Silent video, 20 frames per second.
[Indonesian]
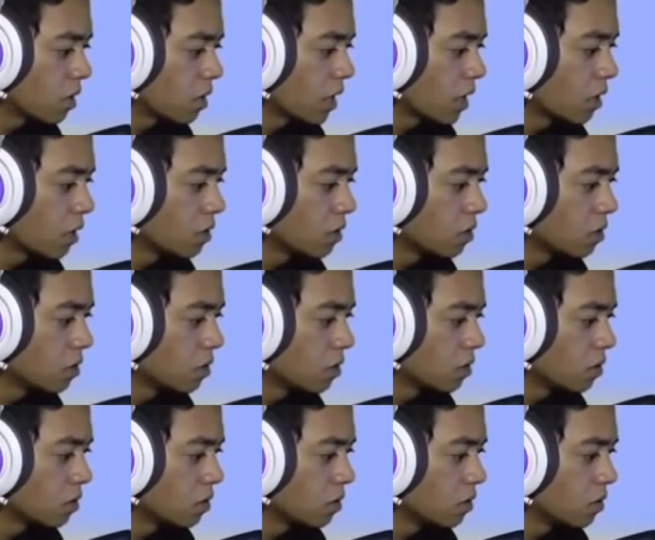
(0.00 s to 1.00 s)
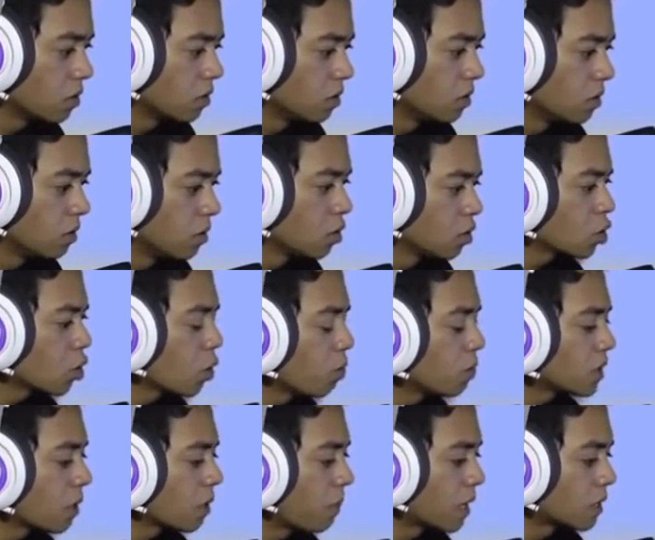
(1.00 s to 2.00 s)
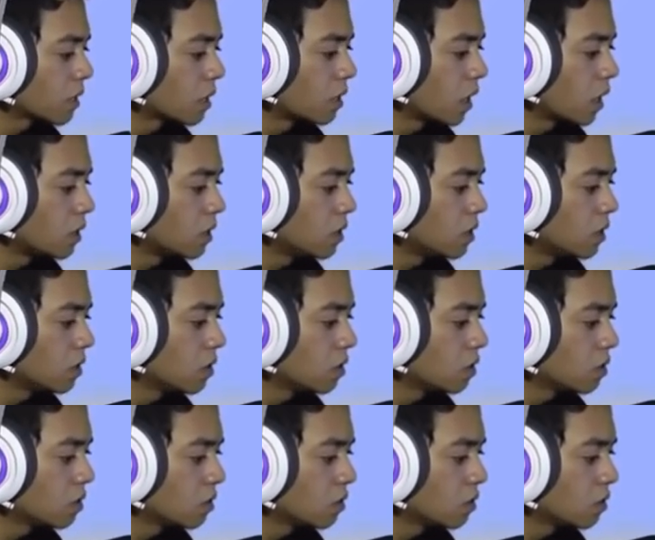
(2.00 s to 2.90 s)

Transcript: Oke. Okay. Terus gue masih kemana nih anjing?